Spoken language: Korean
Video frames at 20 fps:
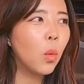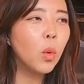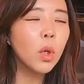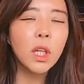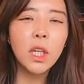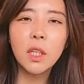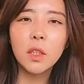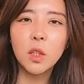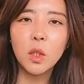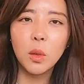
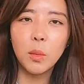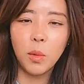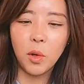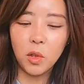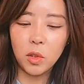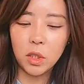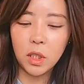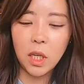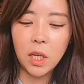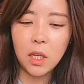고기 같은 거
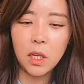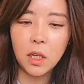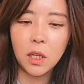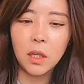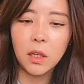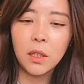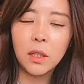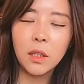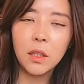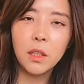먹을
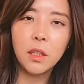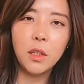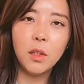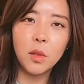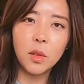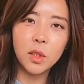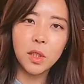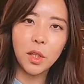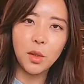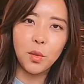때
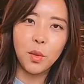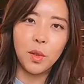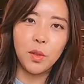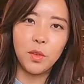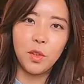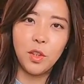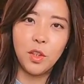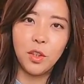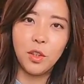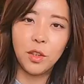이렇게
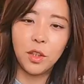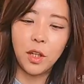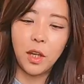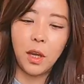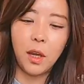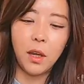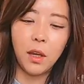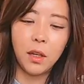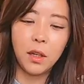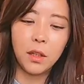사용하거든요.
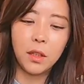이렇게.